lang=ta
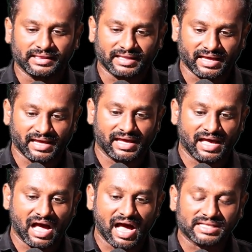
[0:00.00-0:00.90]
அந்த
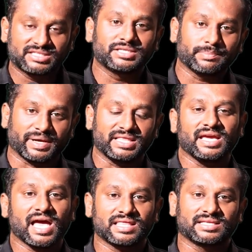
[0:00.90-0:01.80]
அச்சு
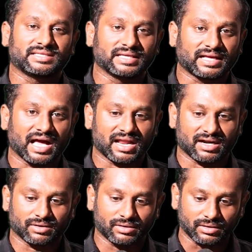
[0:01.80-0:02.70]
பதியாததுக்கு
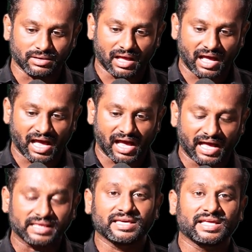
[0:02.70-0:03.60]
காரணம்
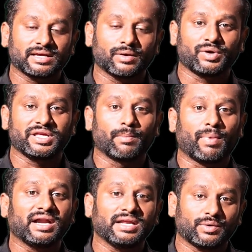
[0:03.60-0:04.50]
அங்கே இருக்கக்கூடிய
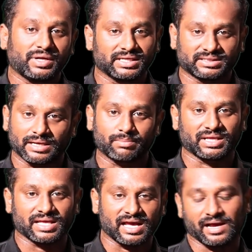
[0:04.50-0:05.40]
மண்ணினுடைய
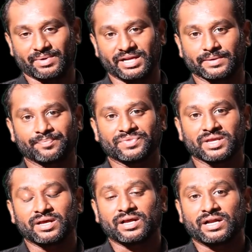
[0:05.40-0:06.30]
தன்மை தான் அப்படின்னு
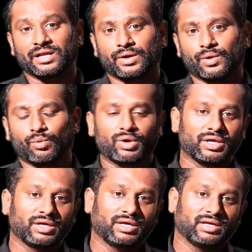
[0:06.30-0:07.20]

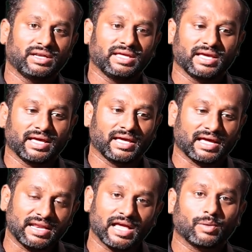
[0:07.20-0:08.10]
ஒரு நீங்கள்
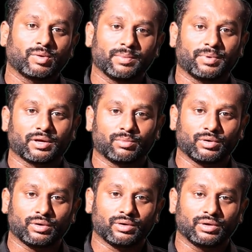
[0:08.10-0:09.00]
கன்னியாகுமரி
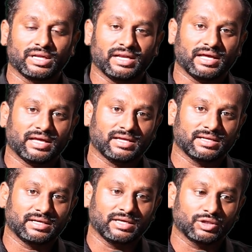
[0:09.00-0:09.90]
பக்கமோ இல்லை
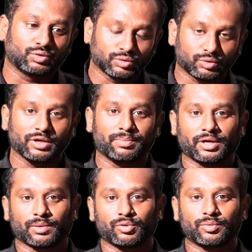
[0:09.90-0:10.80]
நீங்கள் தூத்துக்குடி
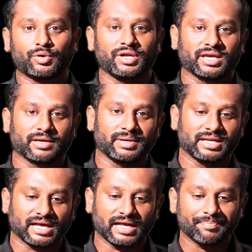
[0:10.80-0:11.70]
பக்கமோ போனீங்க
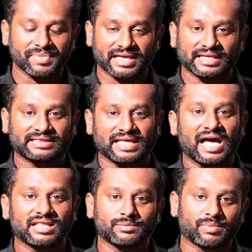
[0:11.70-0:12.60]
அப்படின்னா இங்கே
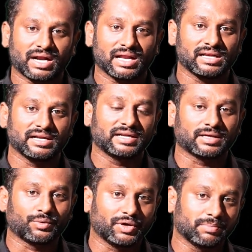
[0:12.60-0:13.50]
தாது மணல்
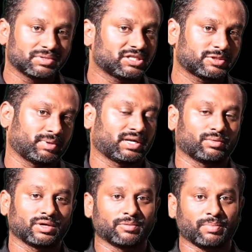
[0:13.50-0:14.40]
எடுக்கக்கூடிய பிஸ்னஸ்
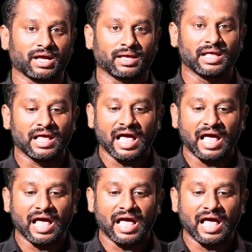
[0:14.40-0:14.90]
பண்ணுறவங்க இருப்பாங்க